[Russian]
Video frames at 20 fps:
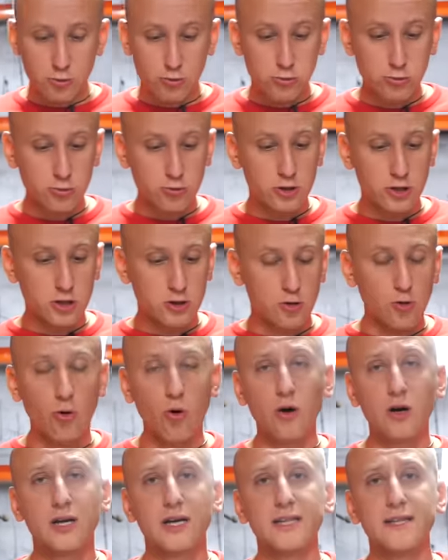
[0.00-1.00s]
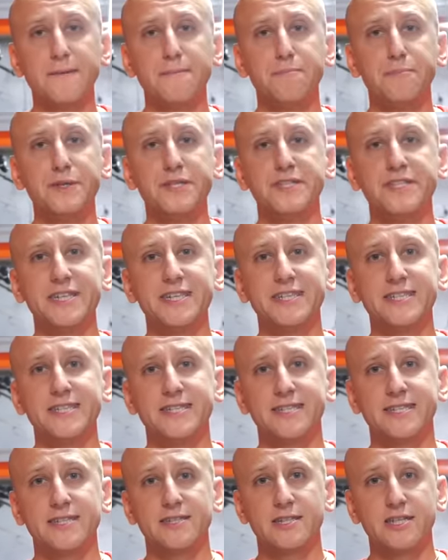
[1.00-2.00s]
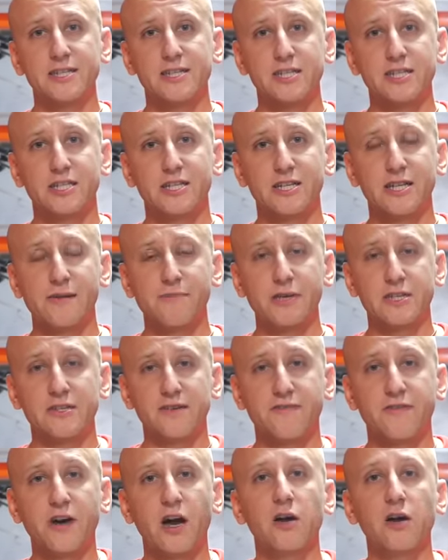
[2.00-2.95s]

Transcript: служит около 50 тысяч километров.